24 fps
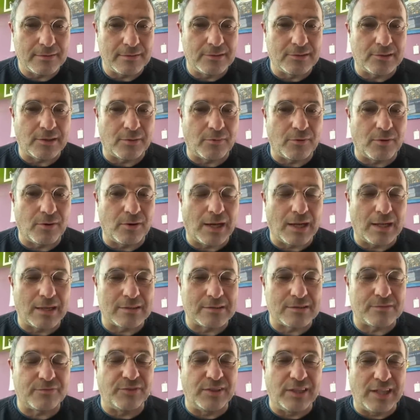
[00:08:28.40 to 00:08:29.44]
diciamo, a
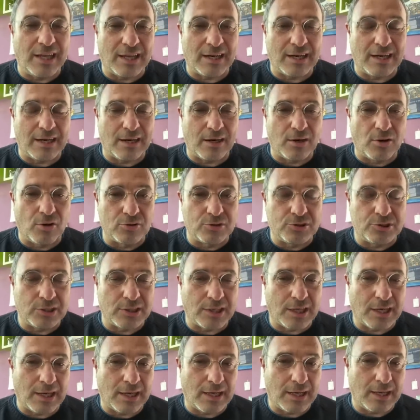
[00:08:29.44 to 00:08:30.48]
sfidare la
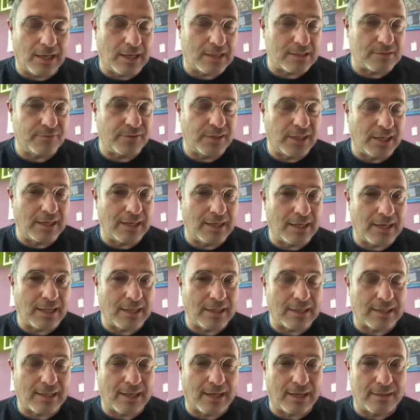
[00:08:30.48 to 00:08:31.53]
logica e a sfidare la
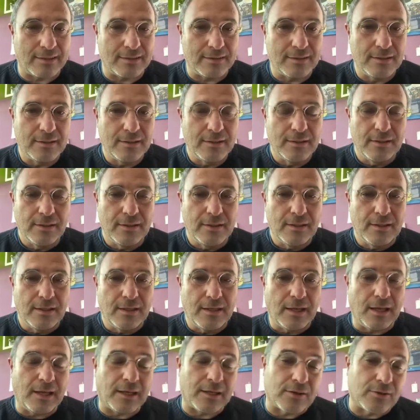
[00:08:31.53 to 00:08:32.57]
realtà.
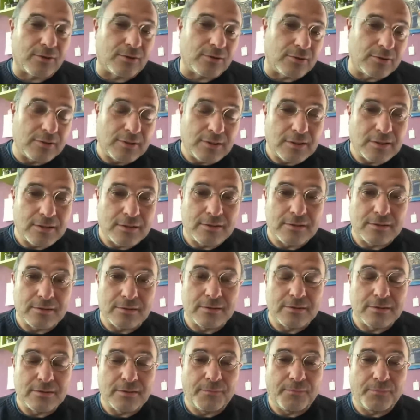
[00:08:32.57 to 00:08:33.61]
Ecco, eh,
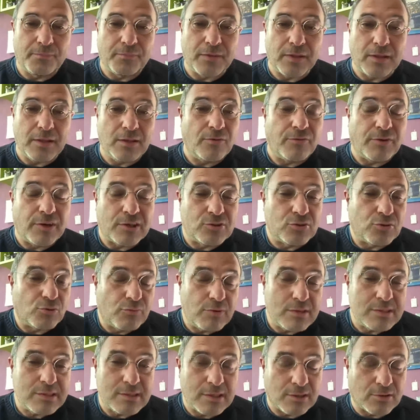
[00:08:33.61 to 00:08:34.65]
io faccio
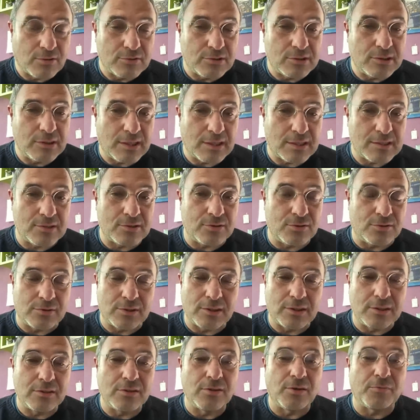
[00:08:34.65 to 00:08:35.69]
queste considerazioni,
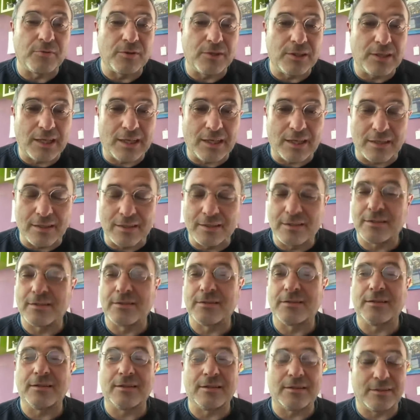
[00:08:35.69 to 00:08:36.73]
dopodiché
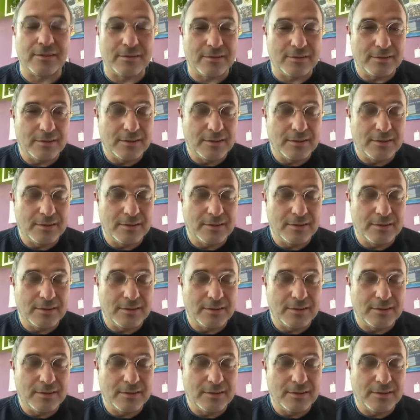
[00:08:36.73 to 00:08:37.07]
eh,